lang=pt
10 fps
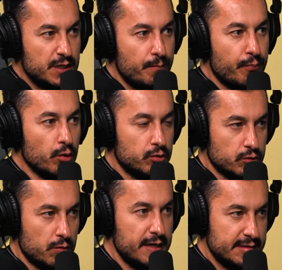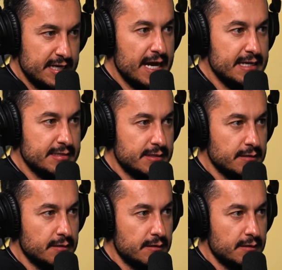de pontos comerciais
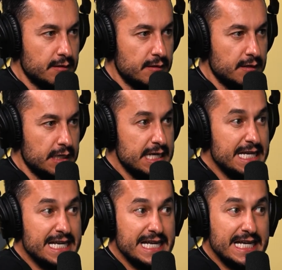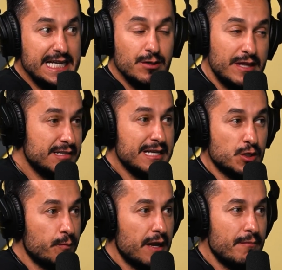e o
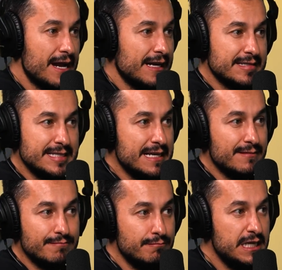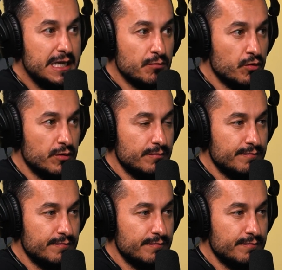desejo pela marca ser mínimo.